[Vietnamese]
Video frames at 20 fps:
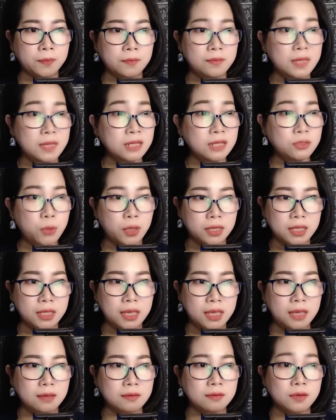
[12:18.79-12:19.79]
nhưng tuyệt
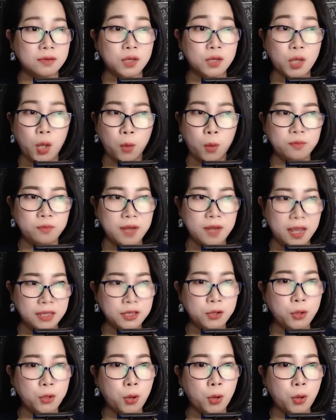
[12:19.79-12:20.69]
nhiên không để cho